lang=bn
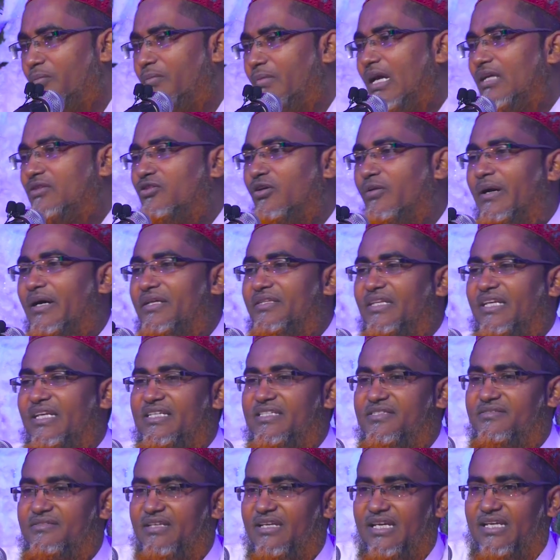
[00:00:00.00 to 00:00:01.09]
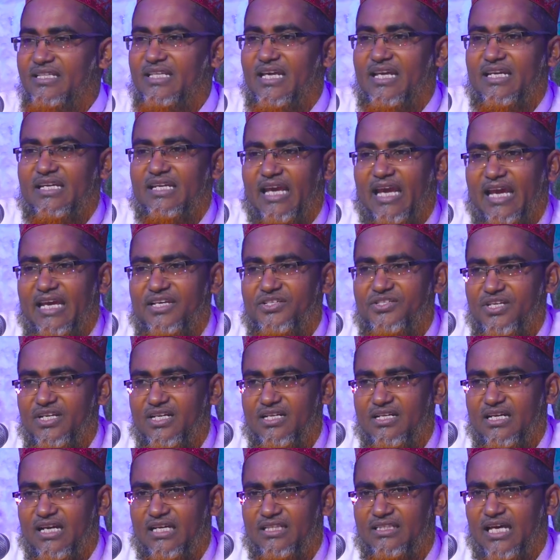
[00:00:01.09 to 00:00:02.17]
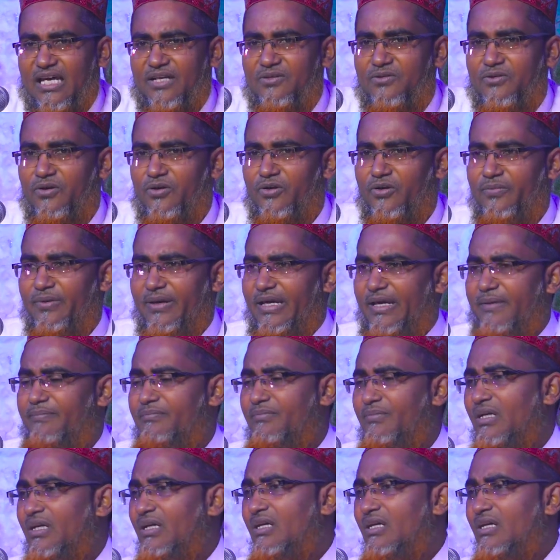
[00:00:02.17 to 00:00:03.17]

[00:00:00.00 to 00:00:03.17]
তোমরা তোমাদের স্ত্রীদেরকে এই শিক্ষা দান করবে